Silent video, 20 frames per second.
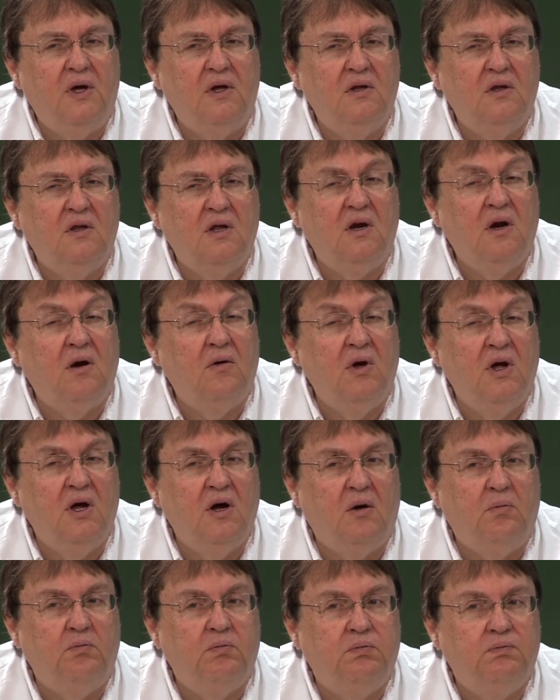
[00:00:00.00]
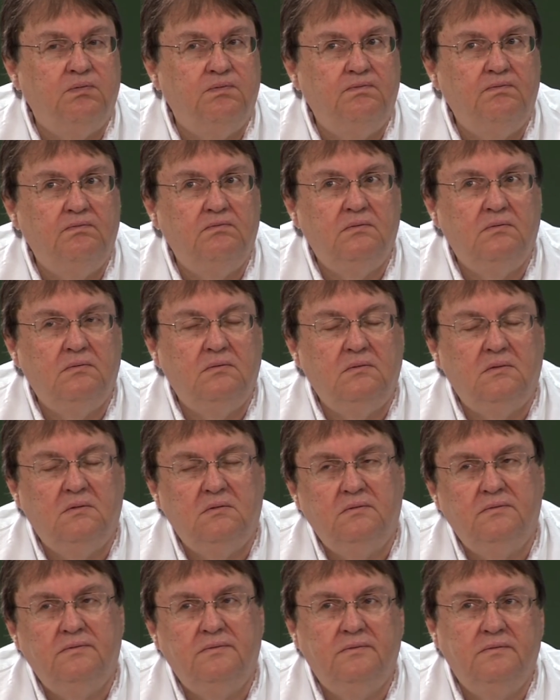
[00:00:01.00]
нельзя доводить аналогию до
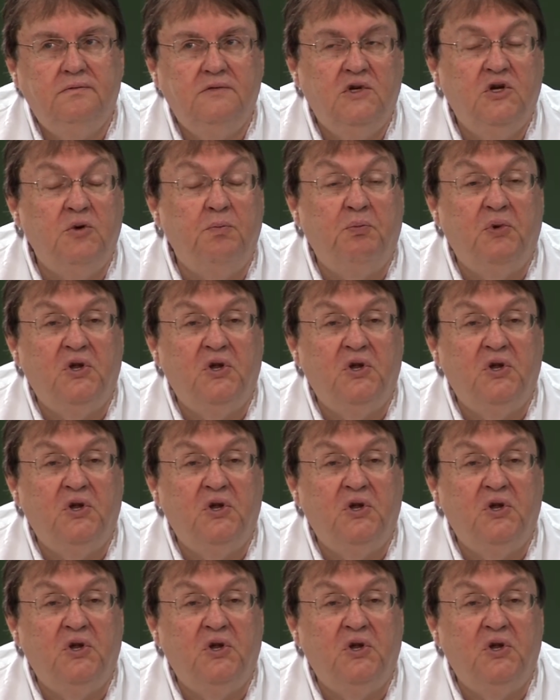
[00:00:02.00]
абсурда.